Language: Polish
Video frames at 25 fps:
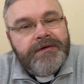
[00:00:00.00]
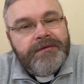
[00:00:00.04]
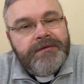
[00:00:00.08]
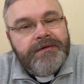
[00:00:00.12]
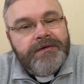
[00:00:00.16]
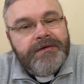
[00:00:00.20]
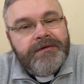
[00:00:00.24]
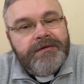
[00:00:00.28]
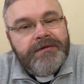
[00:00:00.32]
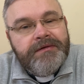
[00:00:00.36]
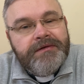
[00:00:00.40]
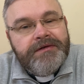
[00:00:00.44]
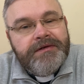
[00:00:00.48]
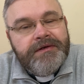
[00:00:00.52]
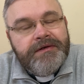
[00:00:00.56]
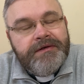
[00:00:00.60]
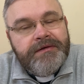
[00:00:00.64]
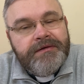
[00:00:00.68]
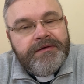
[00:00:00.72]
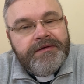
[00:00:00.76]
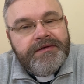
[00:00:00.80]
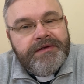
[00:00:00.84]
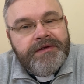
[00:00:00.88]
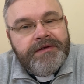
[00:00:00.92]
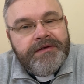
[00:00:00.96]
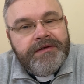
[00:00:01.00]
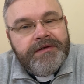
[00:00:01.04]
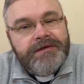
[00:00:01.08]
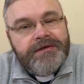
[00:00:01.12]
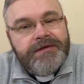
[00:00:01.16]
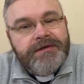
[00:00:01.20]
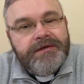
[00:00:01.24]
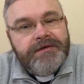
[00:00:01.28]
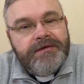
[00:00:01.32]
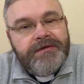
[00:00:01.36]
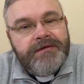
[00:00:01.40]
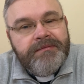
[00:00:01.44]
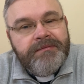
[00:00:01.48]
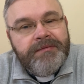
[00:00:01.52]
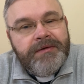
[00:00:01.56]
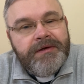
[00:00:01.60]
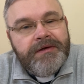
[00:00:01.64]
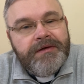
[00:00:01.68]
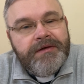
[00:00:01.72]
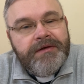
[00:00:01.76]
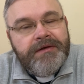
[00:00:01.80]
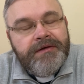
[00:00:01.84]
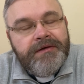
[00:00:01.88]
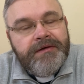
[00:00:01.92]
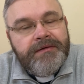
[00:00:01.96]
które dociera ostatecznie do
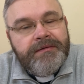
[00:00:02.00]
Maryi,